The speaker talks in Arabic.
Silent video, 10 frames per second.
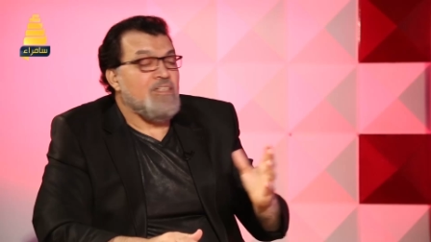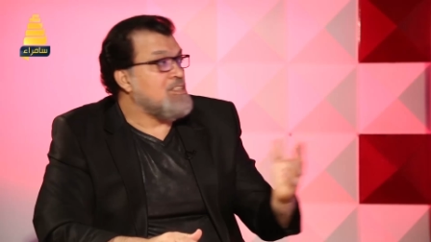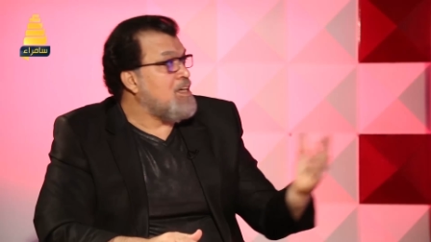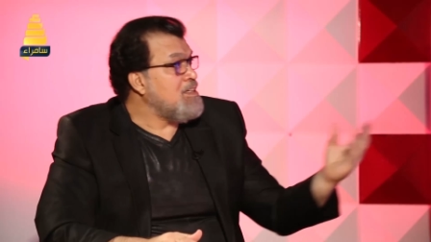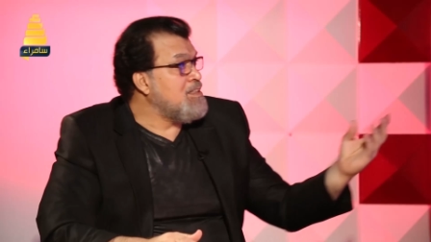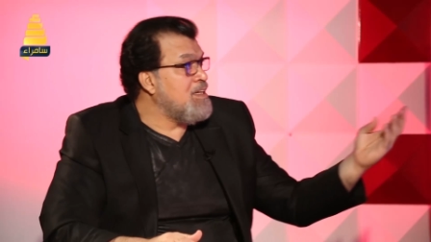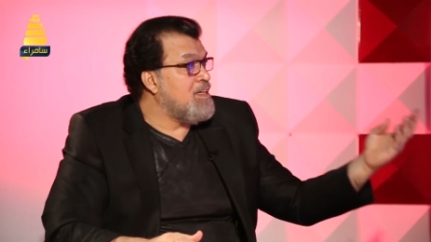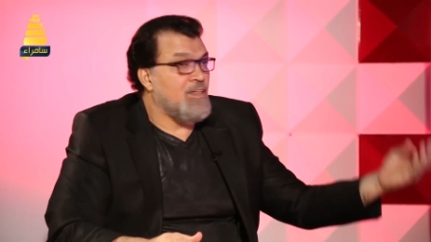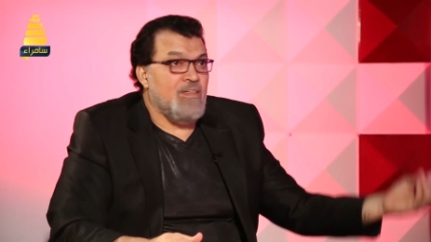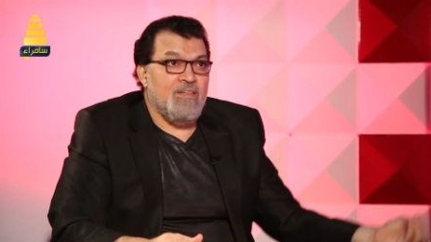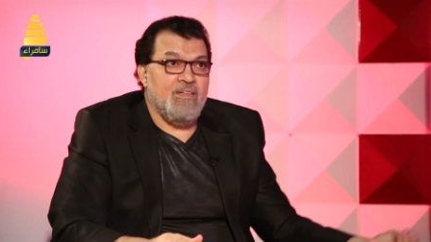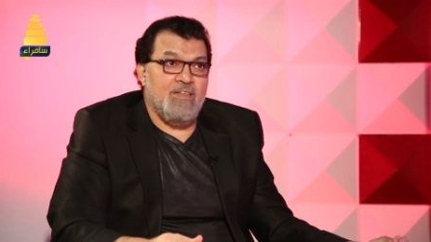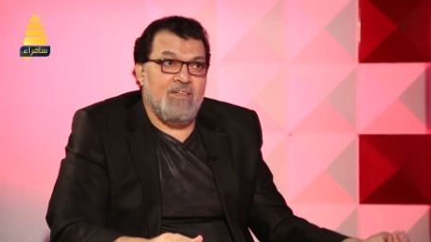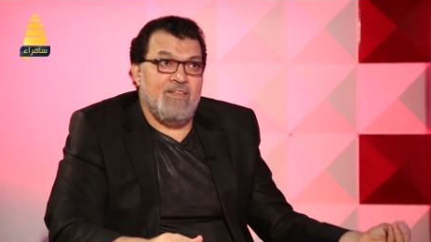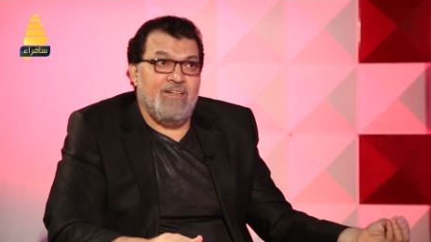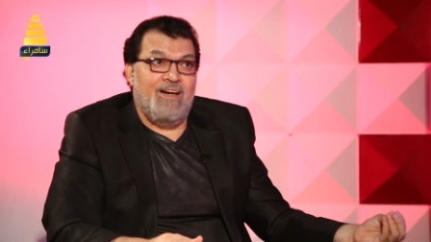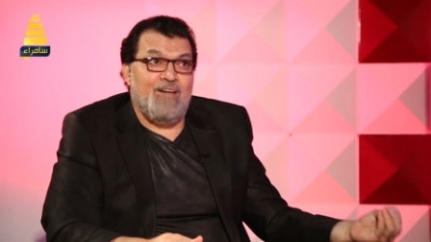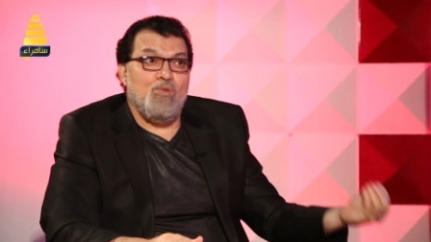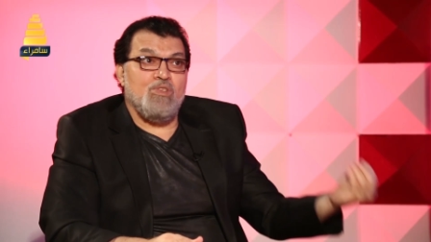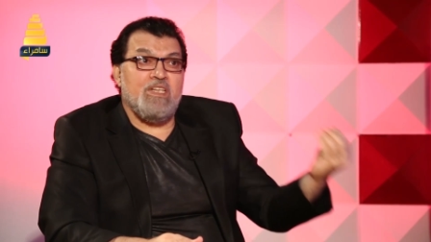شاهدنا آه،
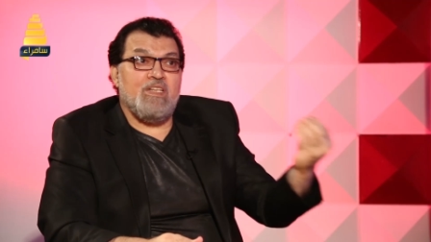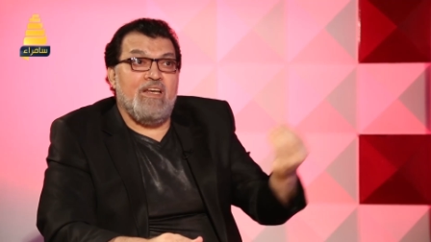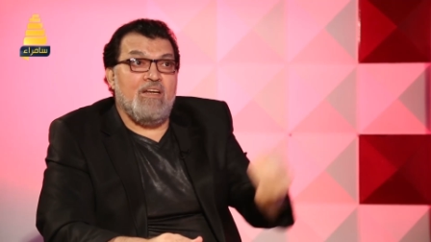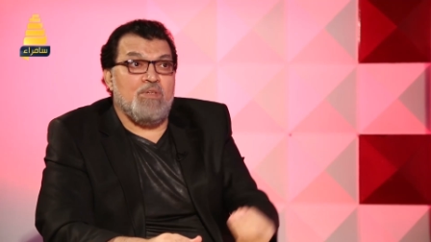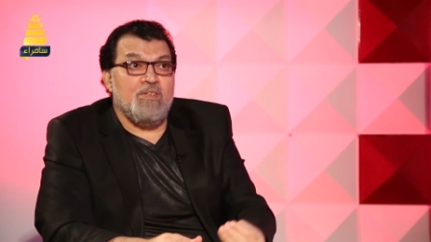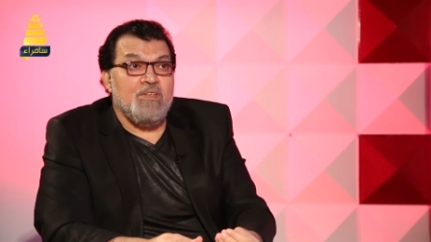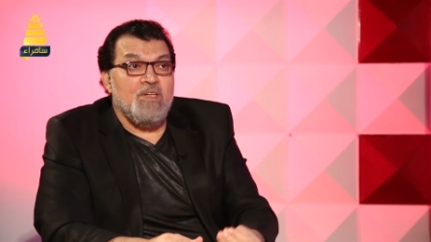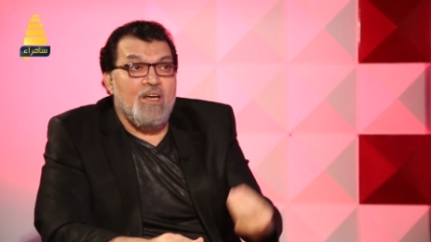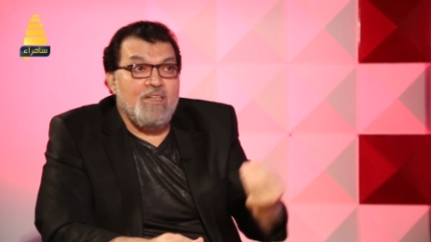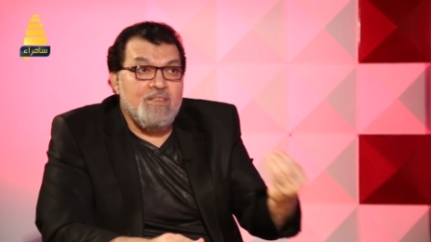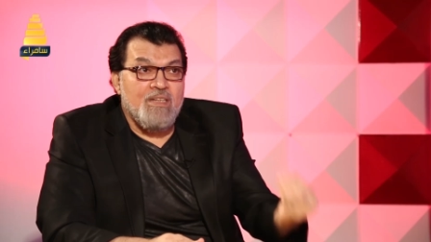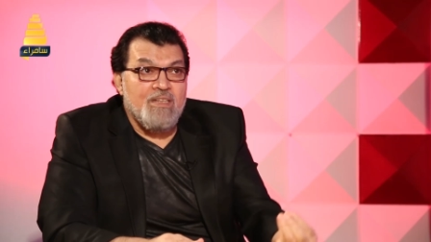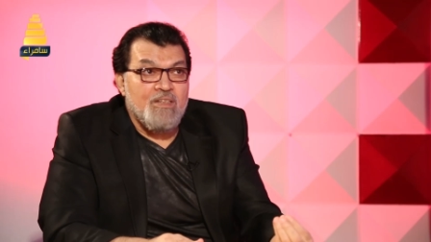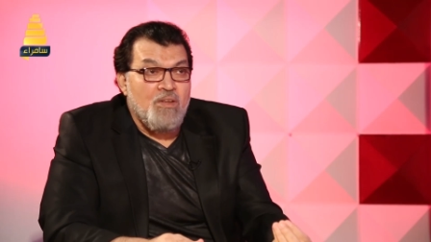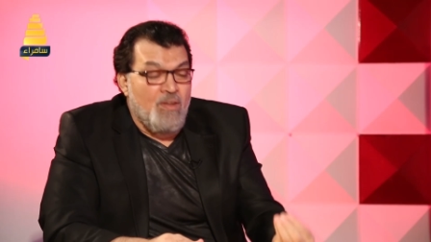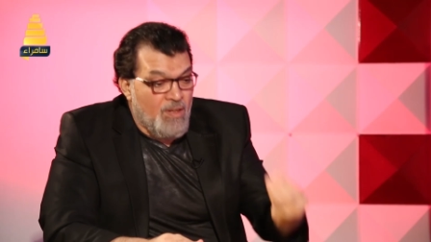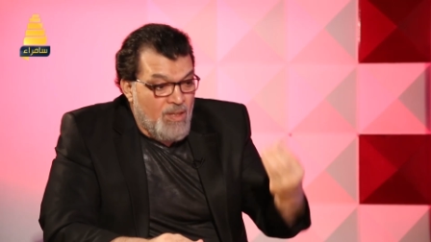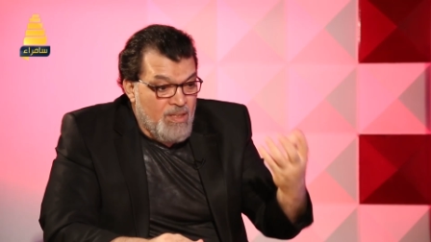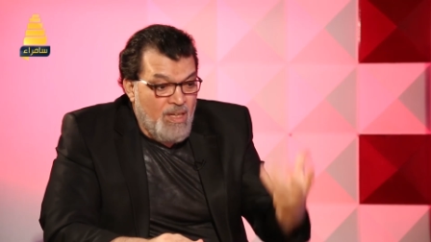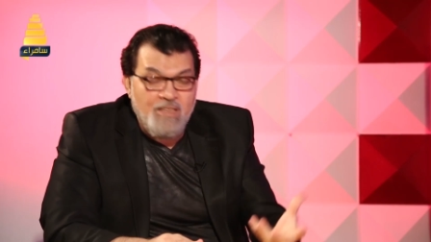حمودي قلت له يابا انت
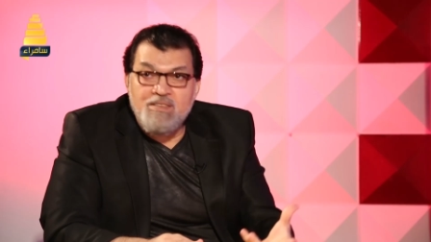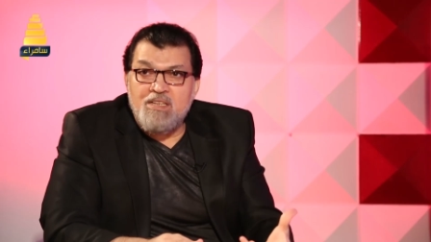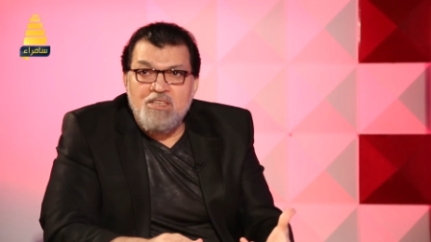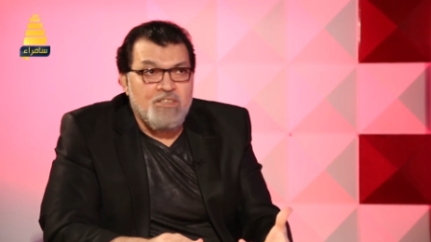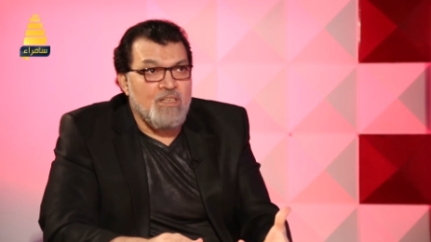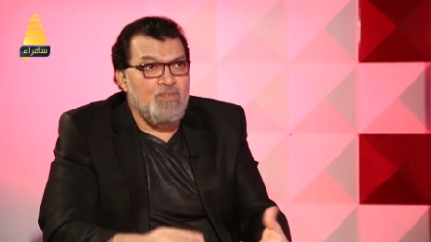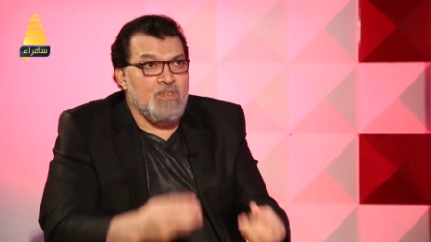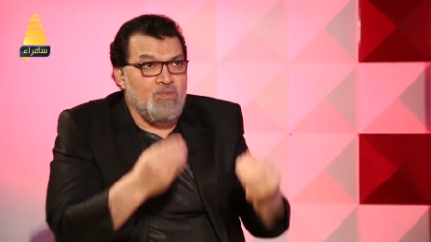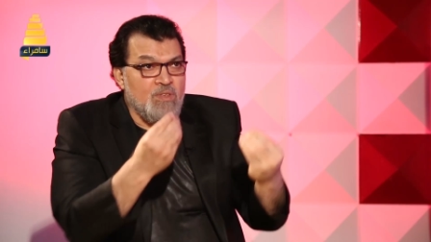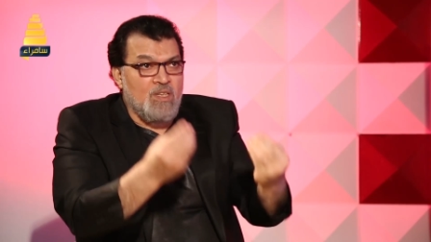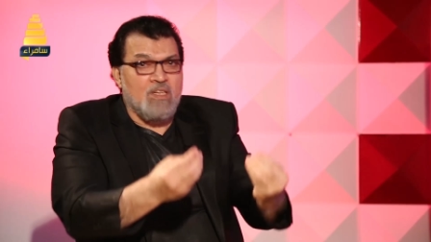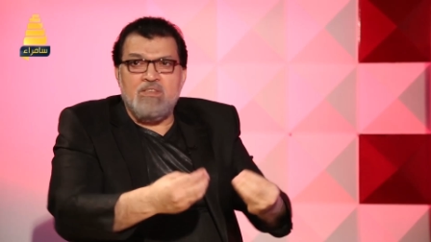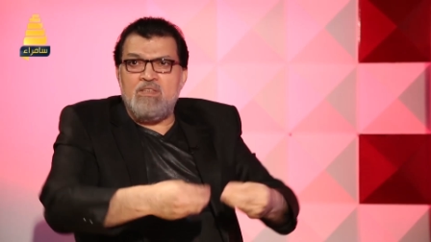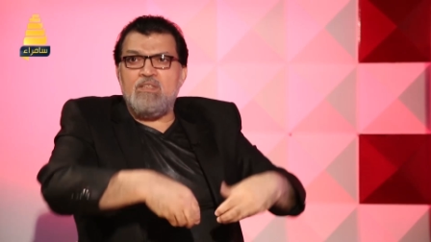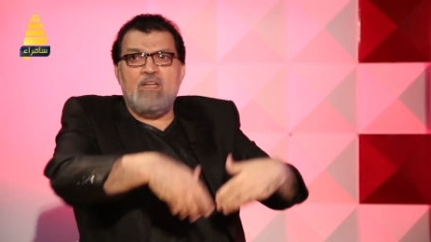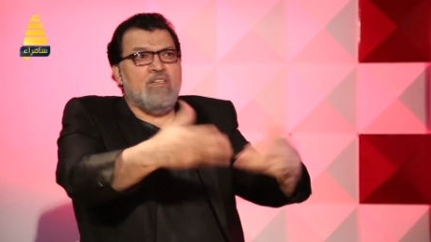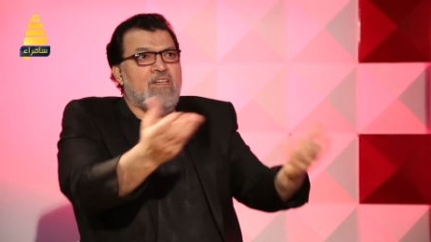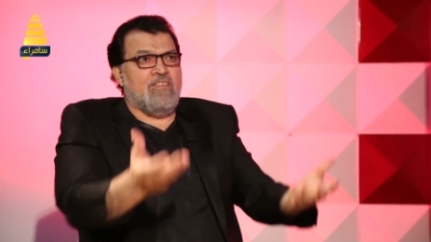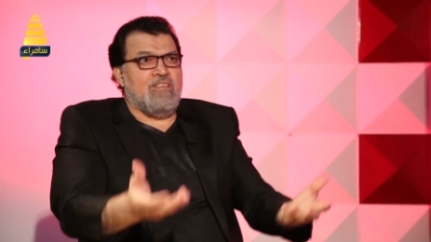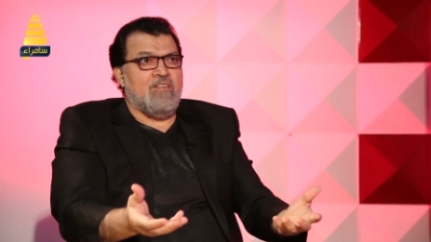اذا عندك هيك نفس وعندك اطلع
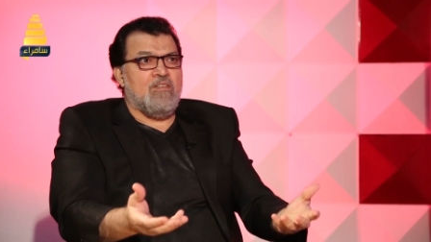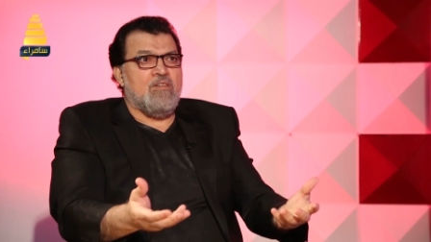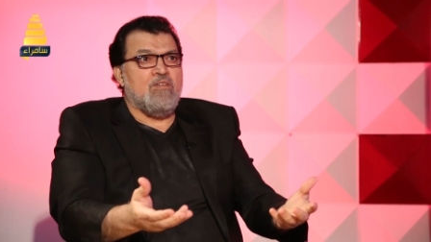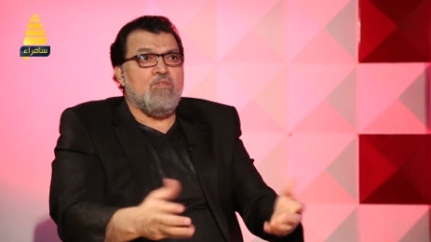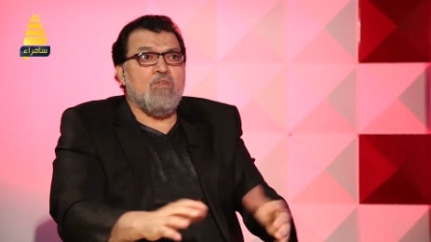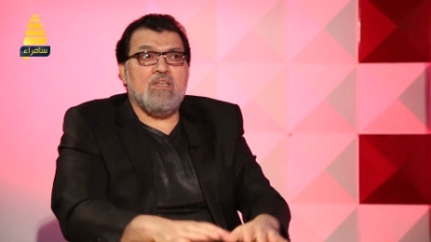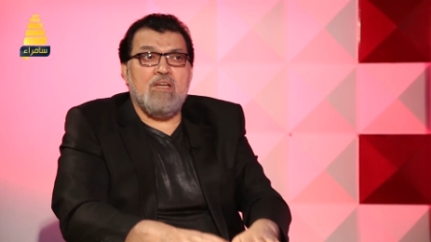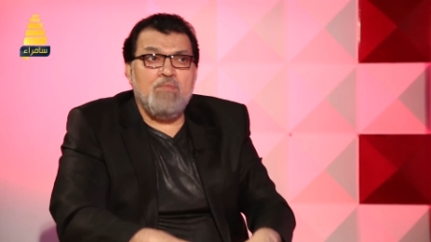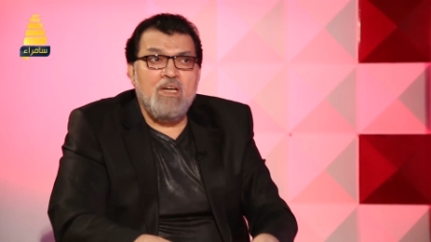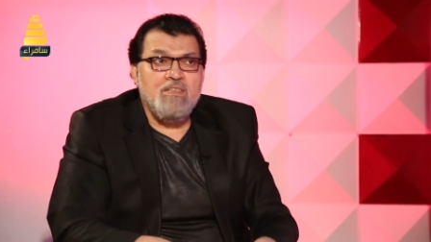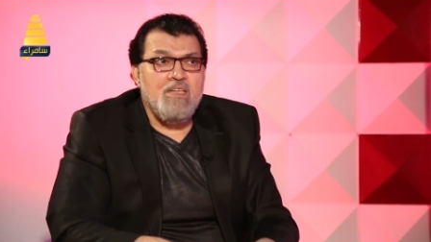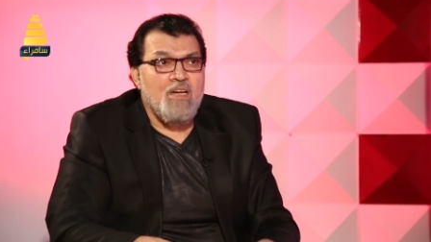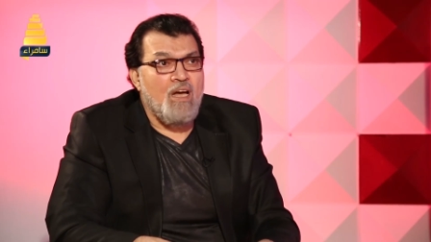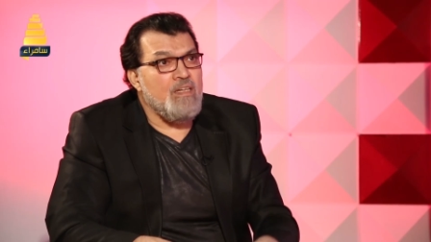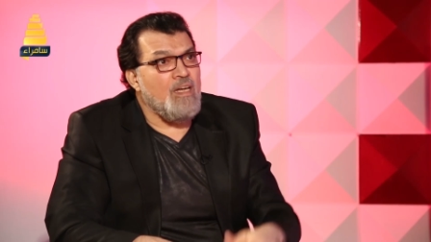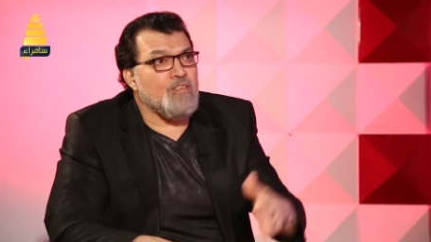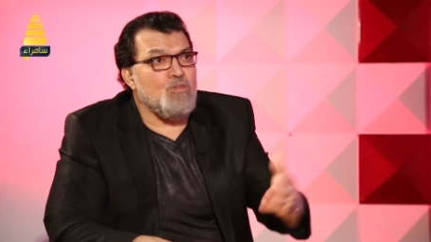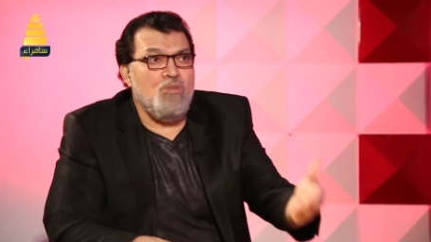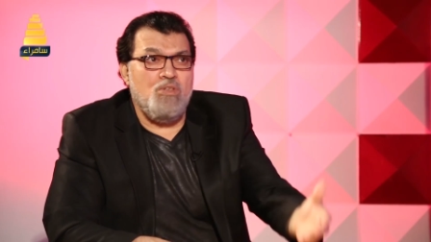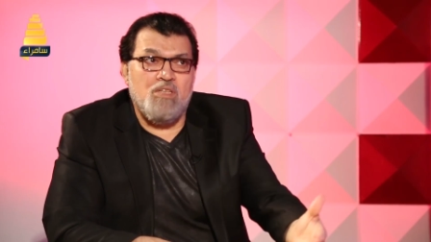للناس واذا ما عندك لا
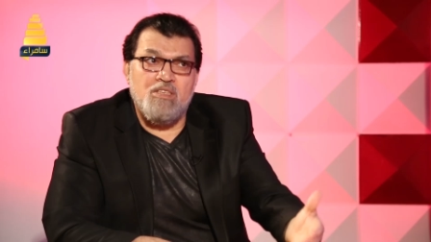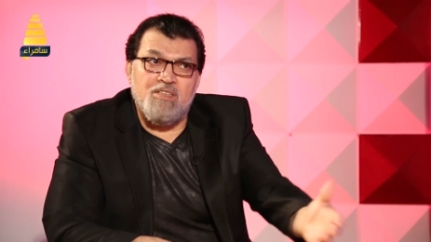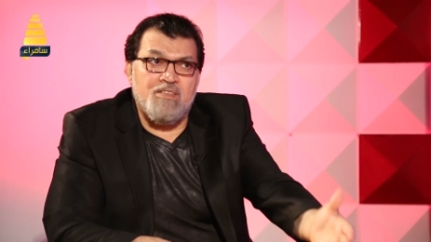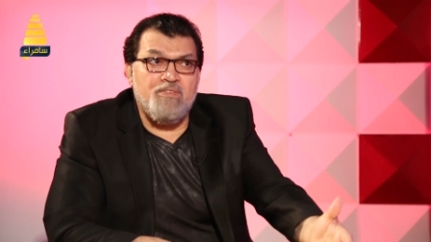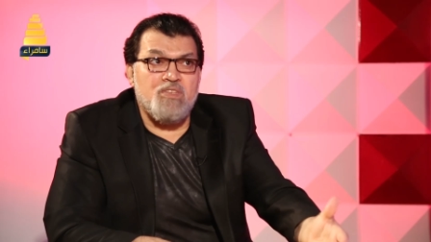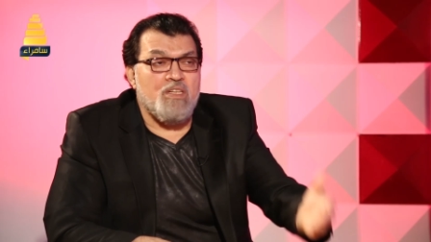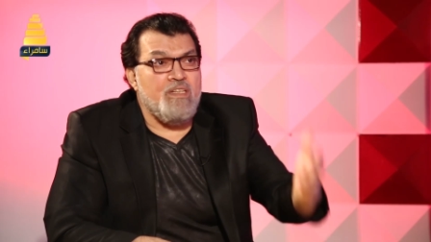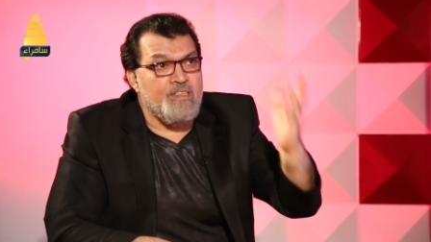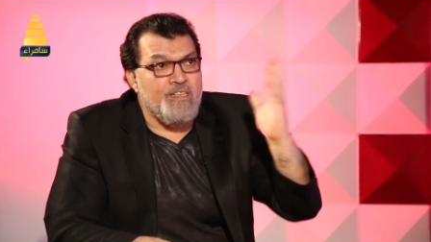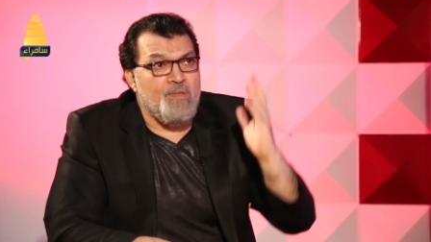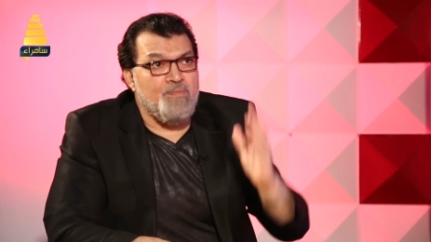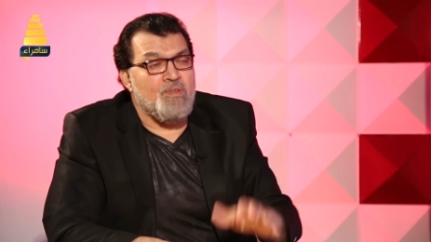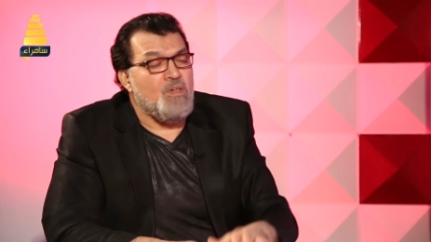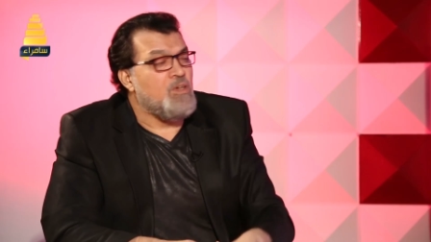تروح لزج نفسك لسبب